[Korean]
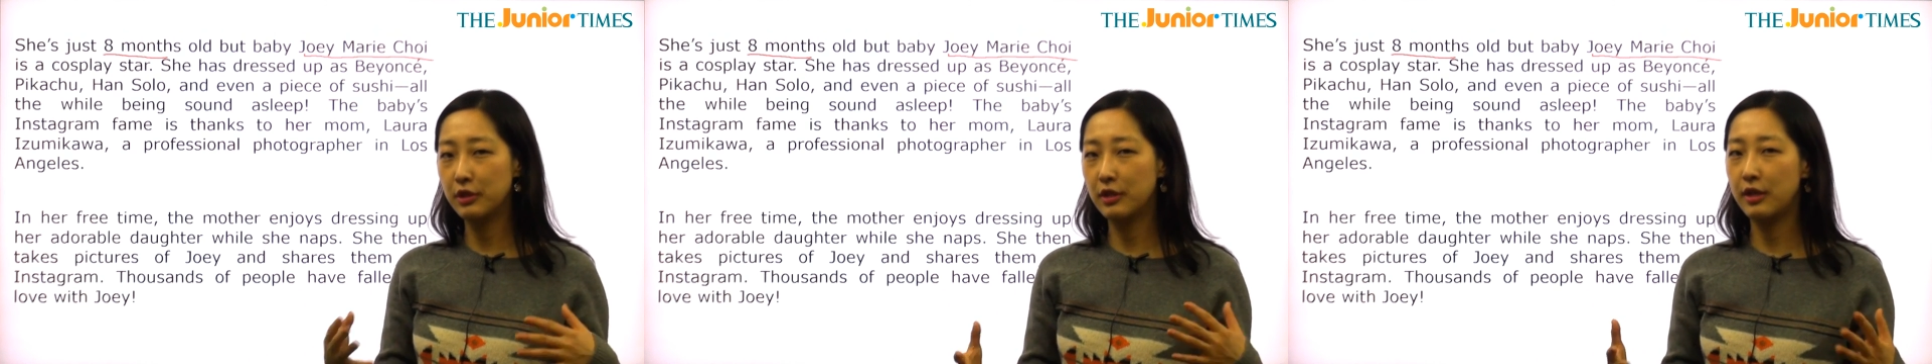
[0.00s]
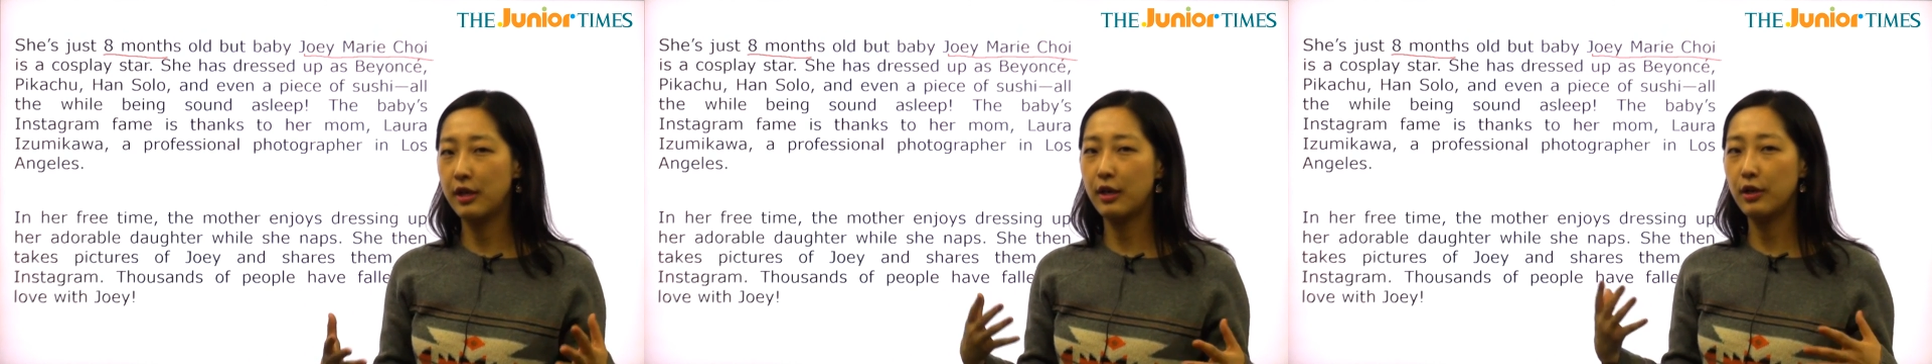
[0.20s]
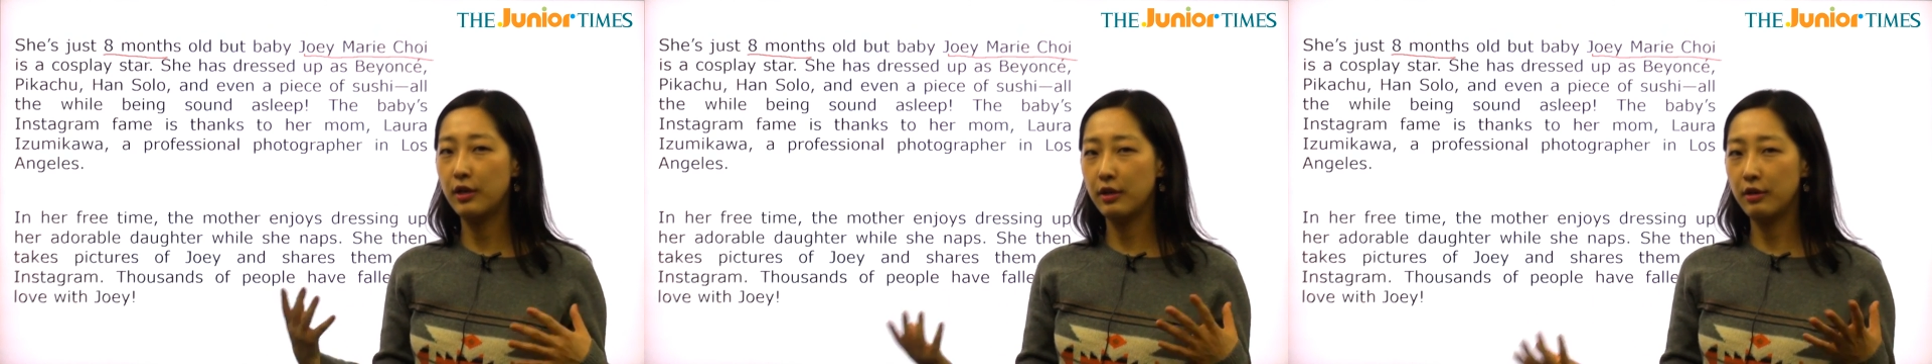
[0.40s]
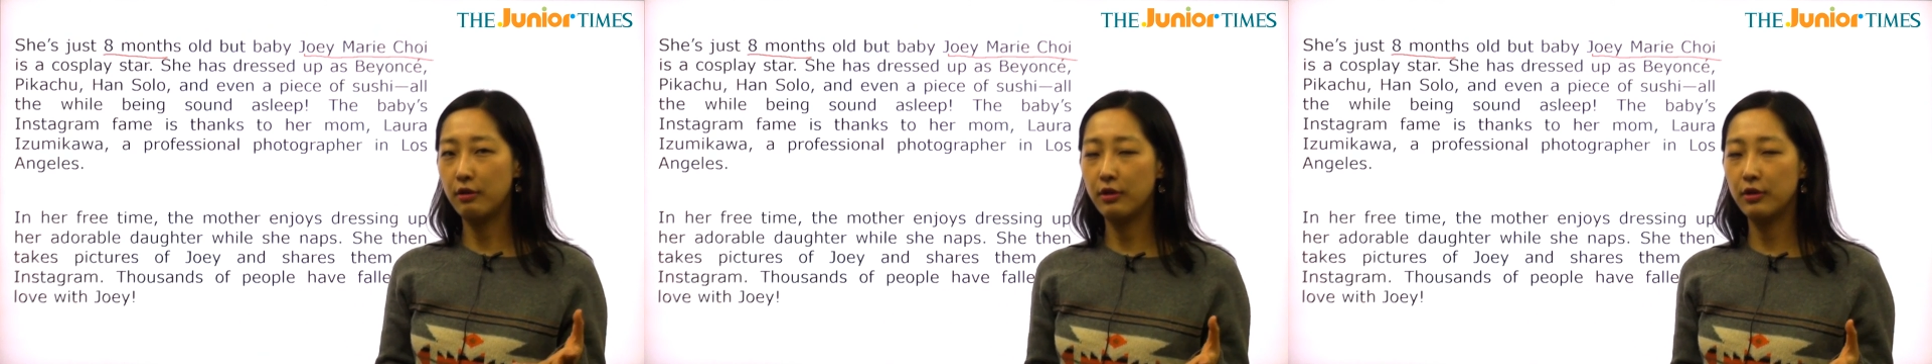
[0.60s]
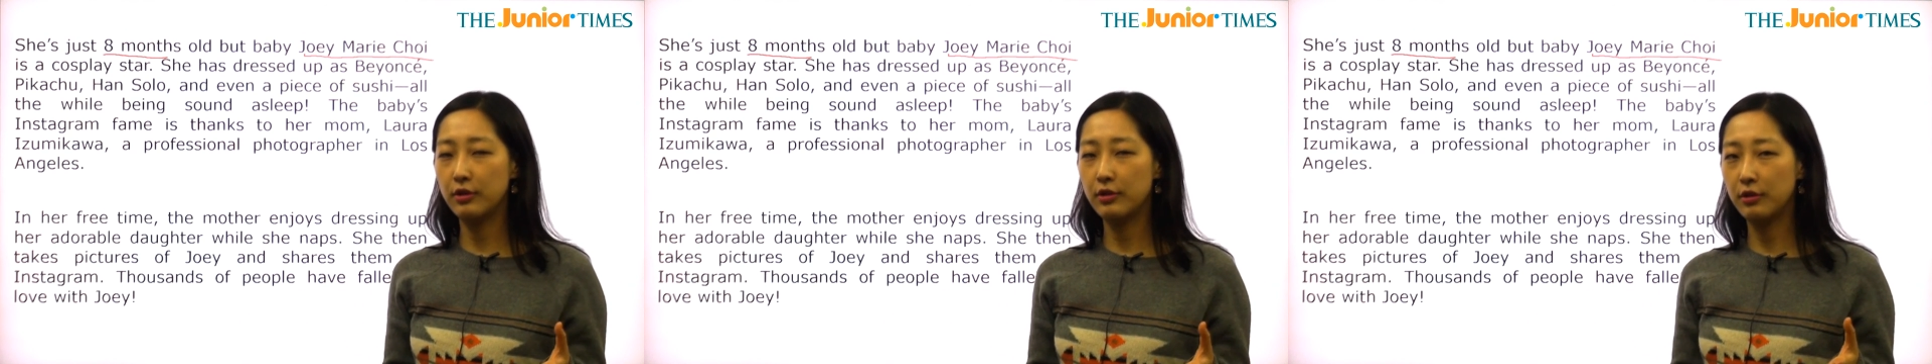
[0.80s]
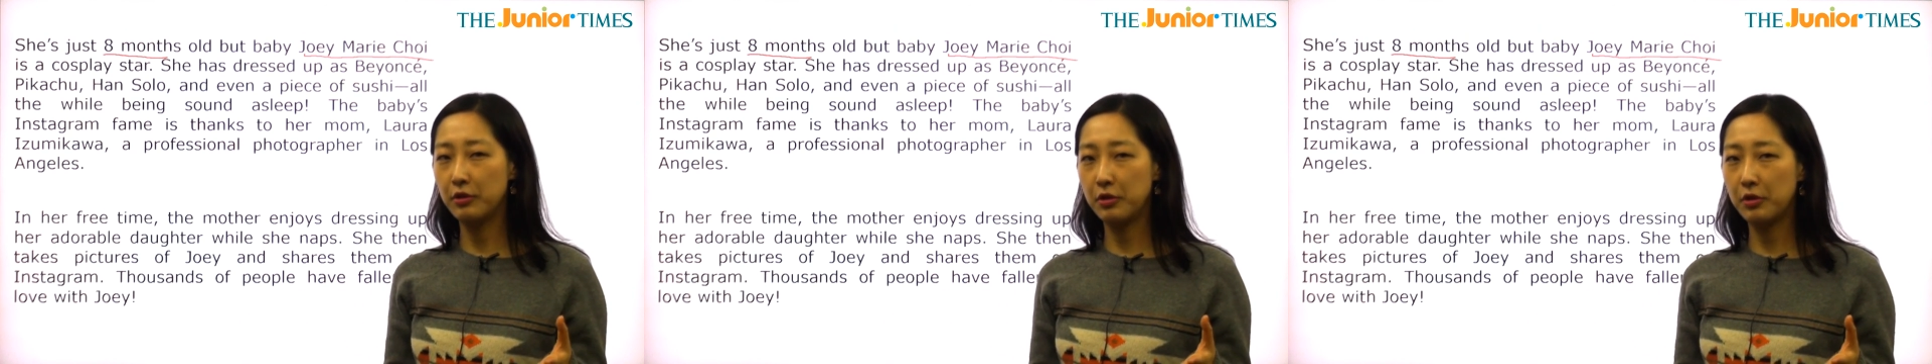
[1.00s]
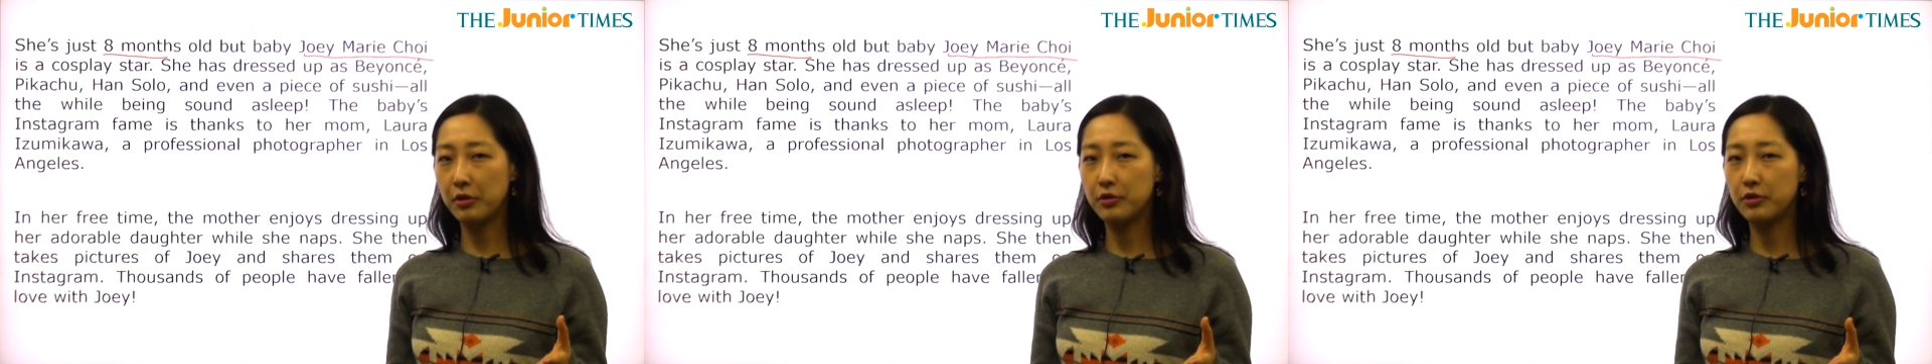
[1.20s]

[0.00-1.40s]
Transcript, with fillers: 이렇게 어, 어떤